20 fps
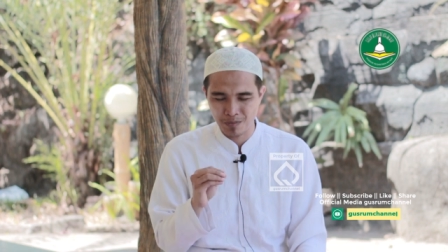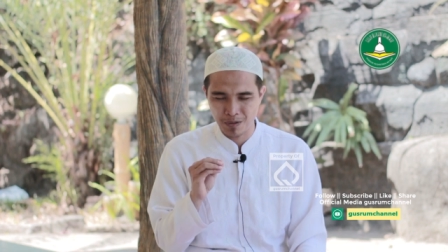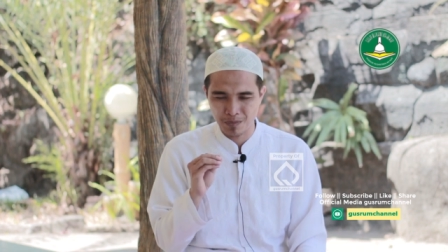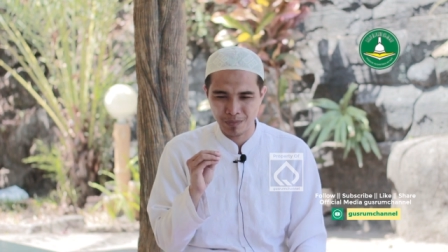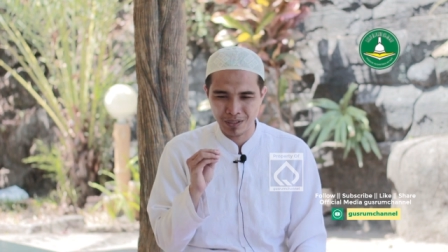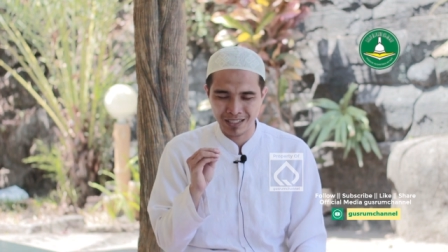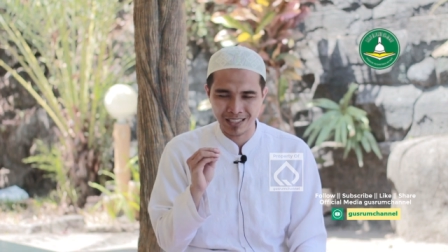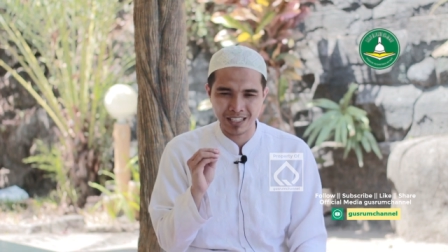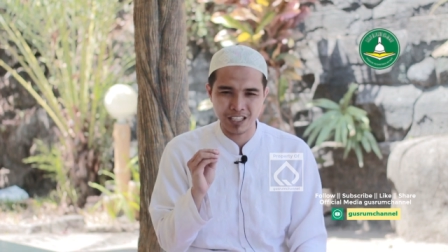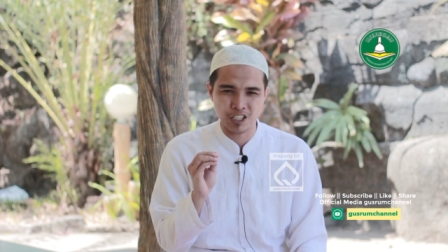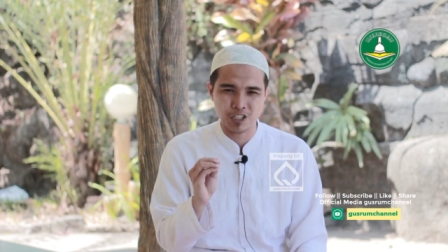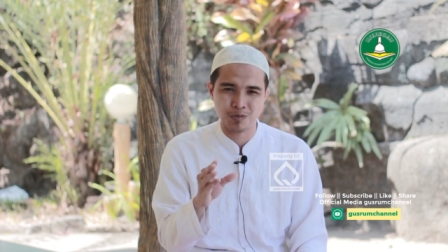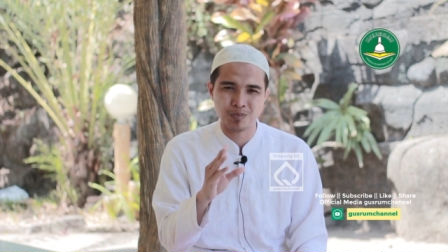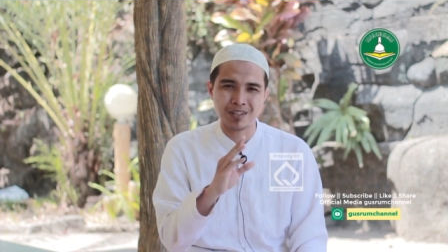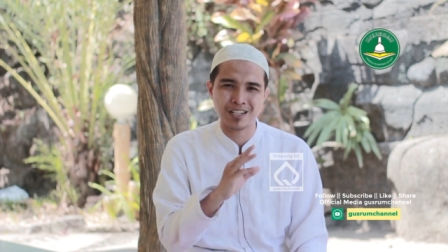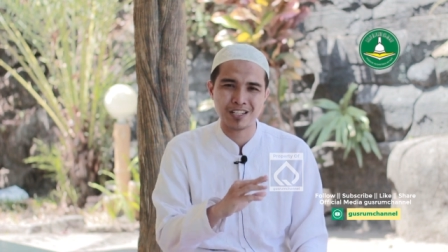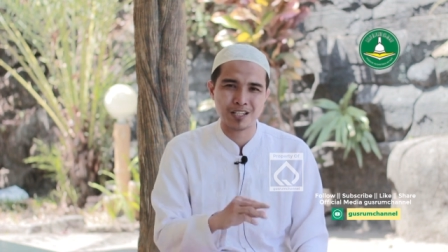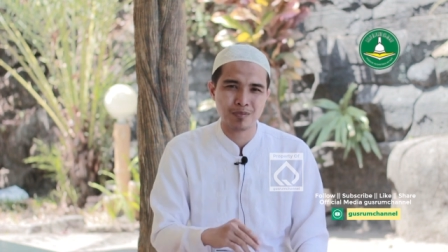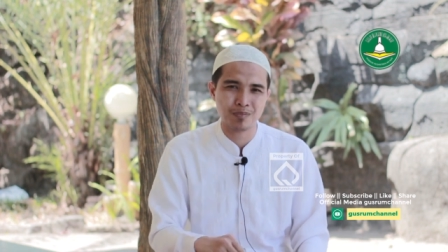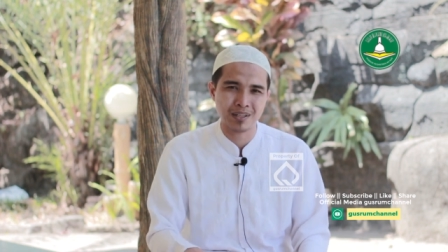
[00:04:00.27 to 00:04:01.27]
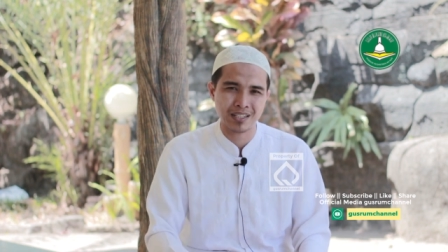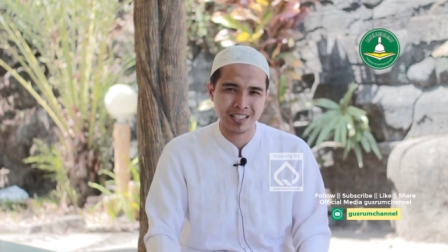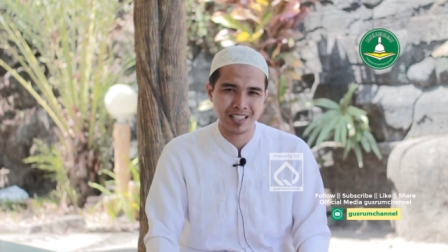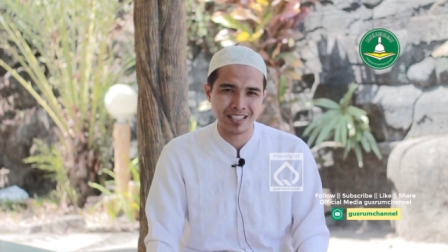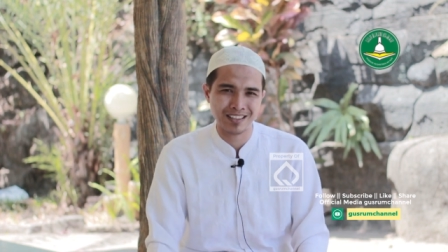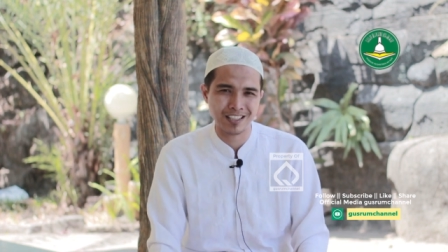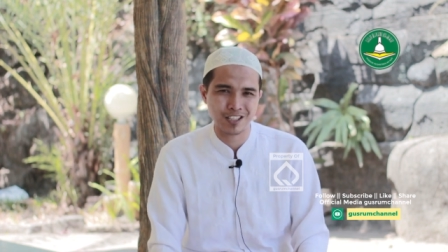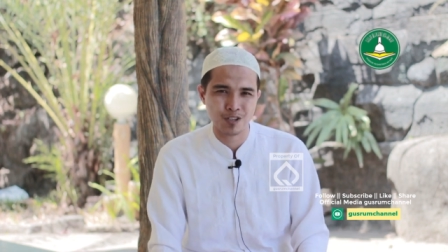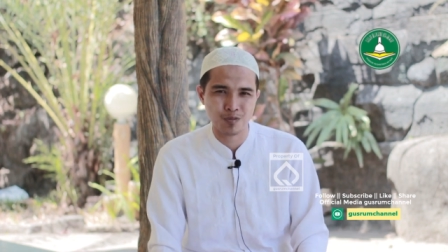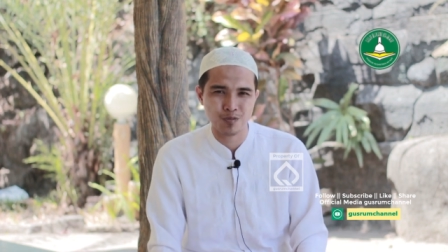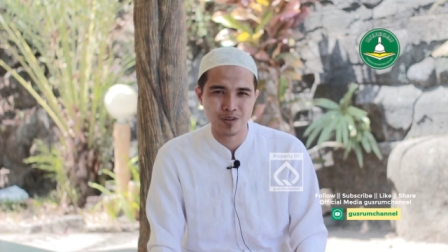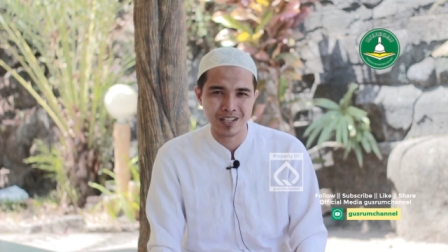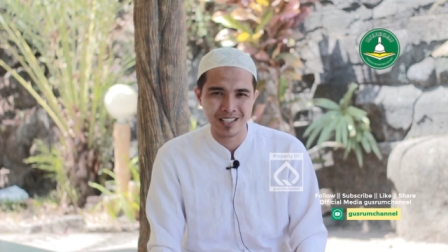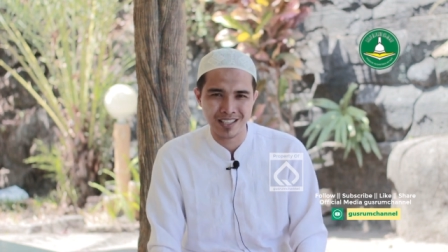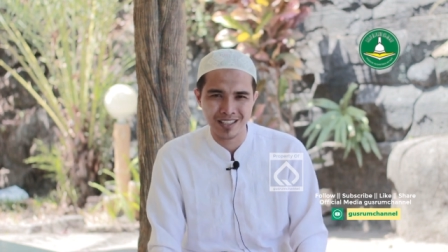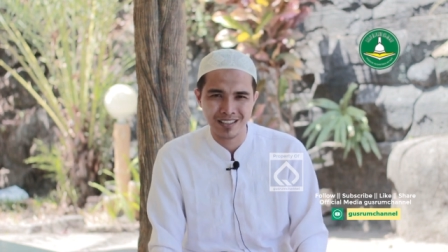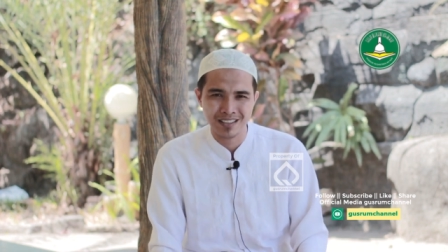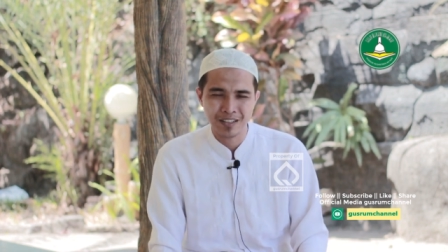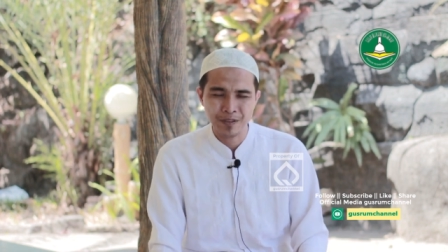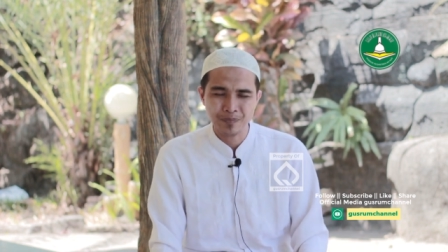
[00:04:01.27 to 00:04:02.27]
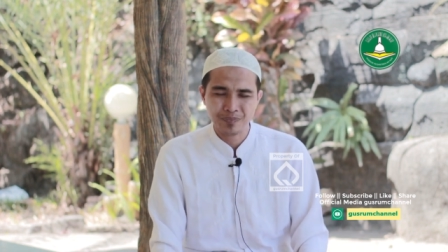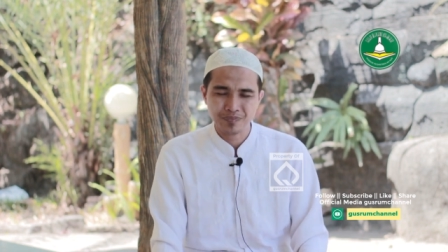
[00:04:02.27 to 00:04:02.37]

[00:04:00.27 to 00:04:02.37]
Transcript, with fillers: memberikan inspirasi bagi kita semuanya.